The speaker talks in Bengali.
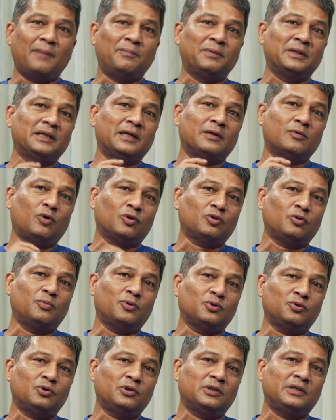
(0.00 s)
আমাদের গত
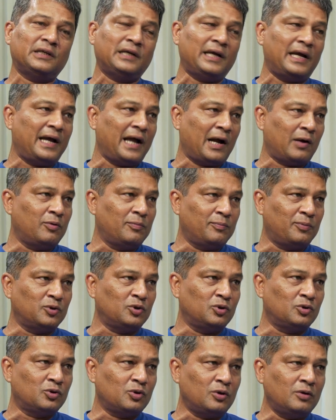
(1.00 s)
বছর থেকে এখন
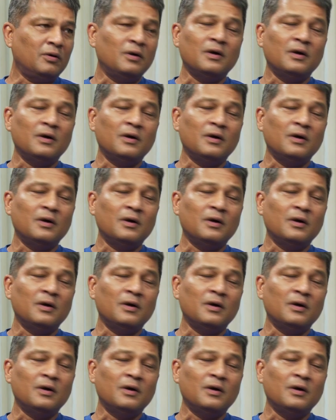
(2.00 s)
পর্যন্ত